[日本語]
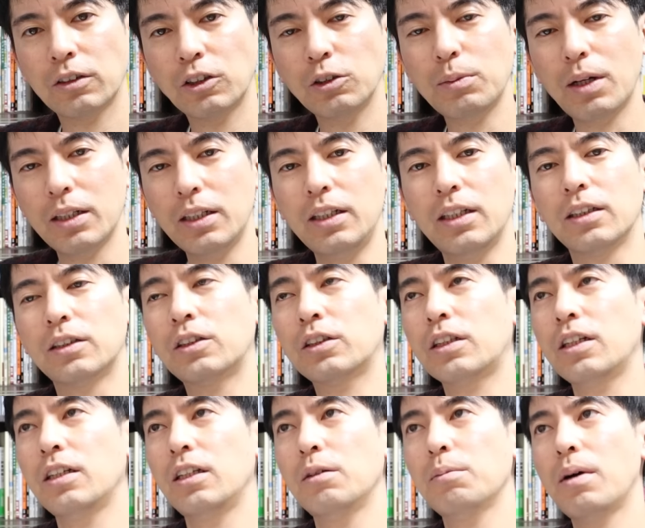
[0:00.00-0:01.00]
つまり、
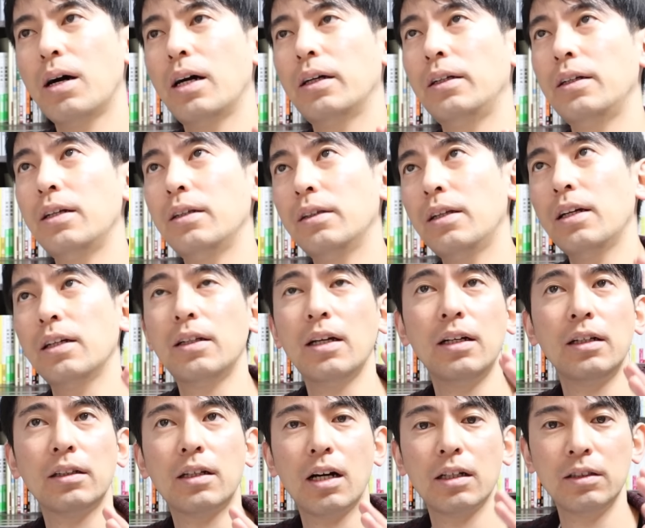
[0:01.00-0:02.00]
月にまんえんで
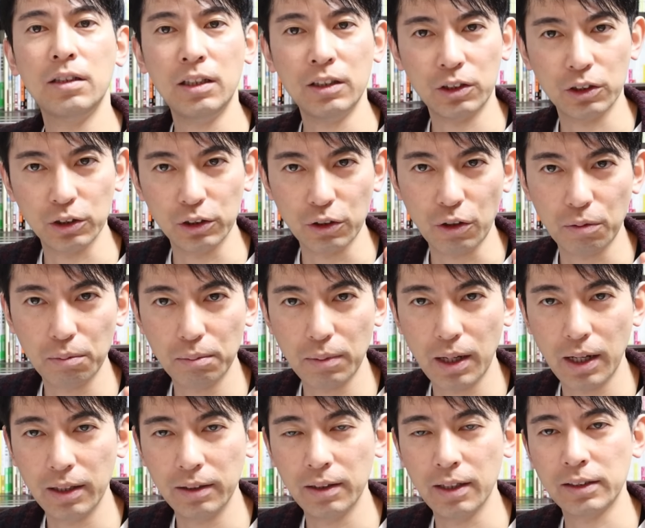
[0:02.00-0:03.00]
年間にじゅうよん
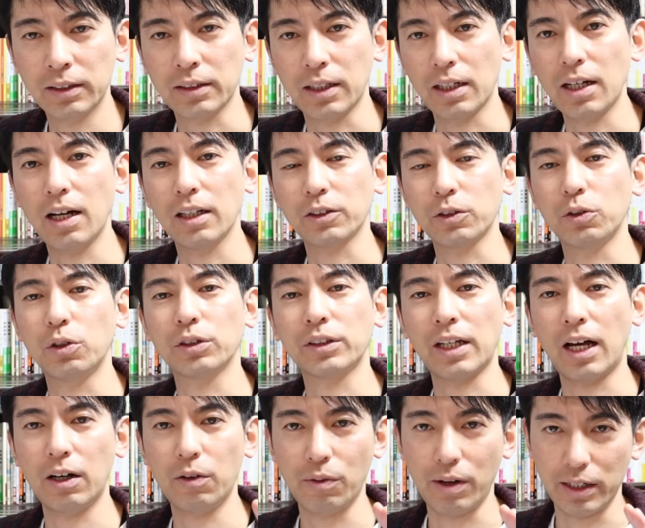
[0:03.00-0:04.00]
まんえんですから、その
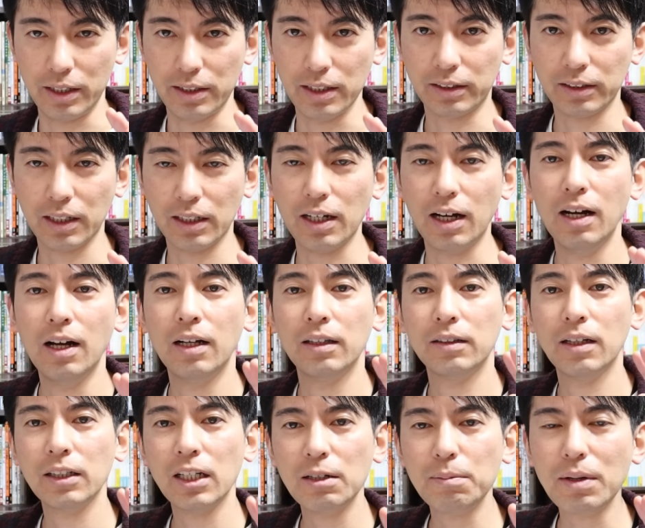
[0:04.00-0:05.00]
さんわりですから、
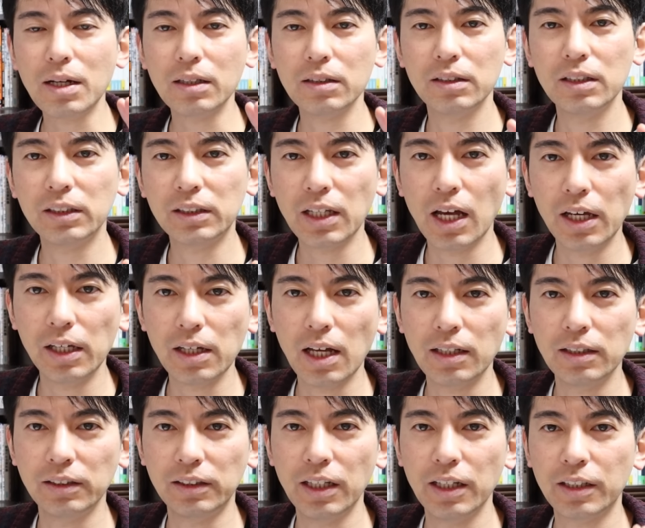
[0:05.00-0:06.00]
ななまんにせん
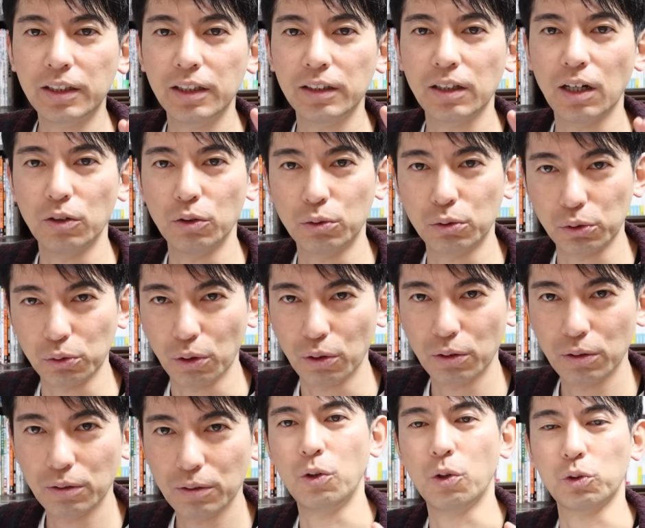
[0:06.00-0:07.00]
えん税金が浮くと
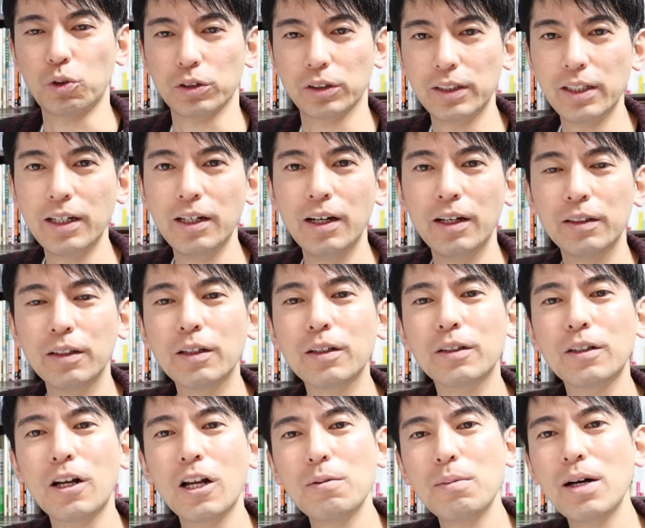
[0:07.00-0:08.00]
いうことですね。な
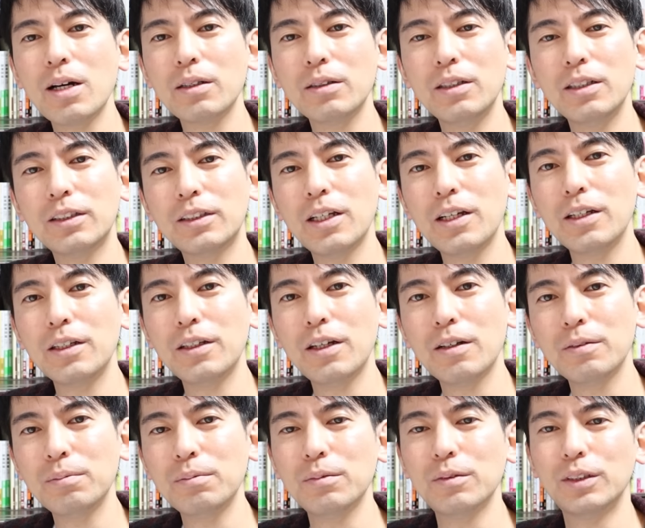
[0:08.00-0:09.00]
なまんにせん
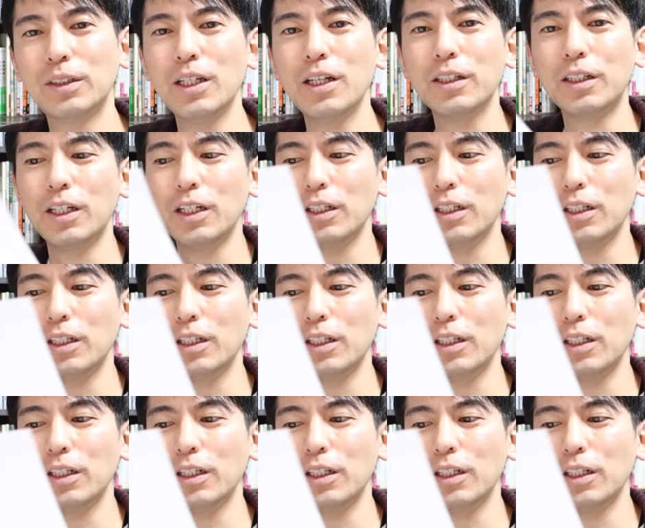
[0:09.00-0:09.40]
えん税